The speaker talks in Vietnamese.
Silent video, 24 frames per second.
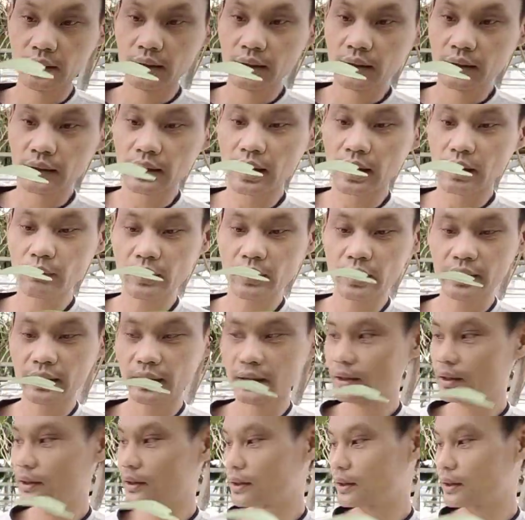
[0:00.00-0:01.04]
Cáo này
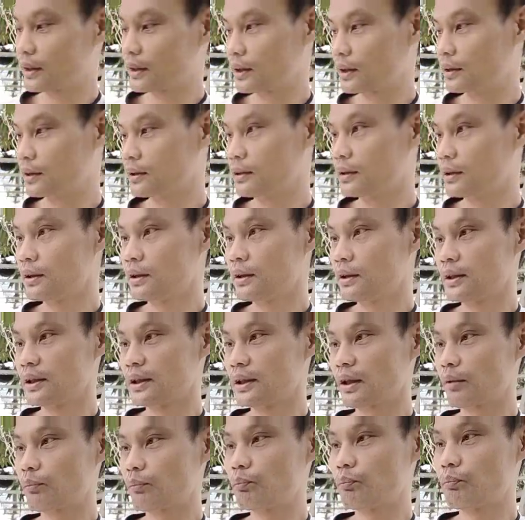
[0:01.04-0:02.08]
thì ờ,
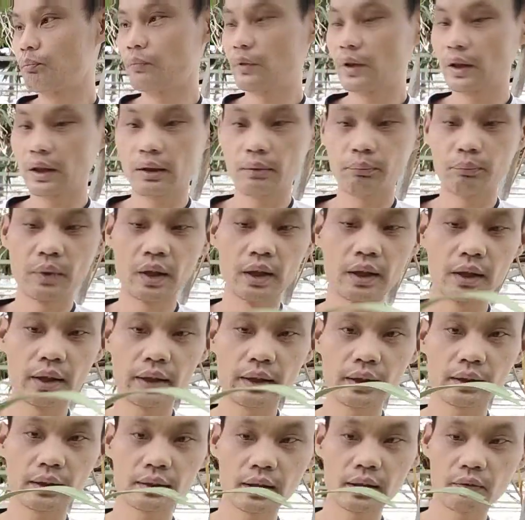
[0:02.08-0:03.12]
em ờ, mới lấy
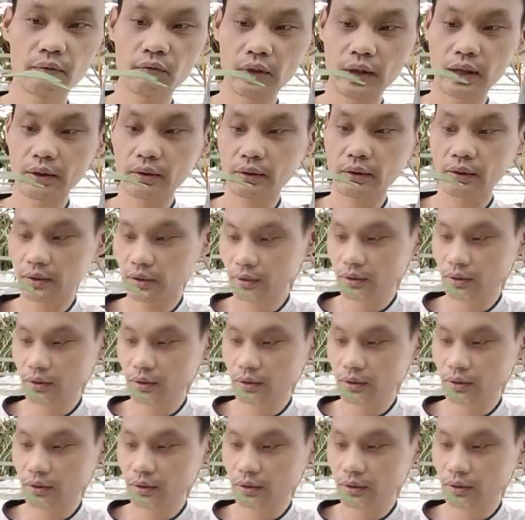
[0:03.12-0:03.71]
ở dân về thôi.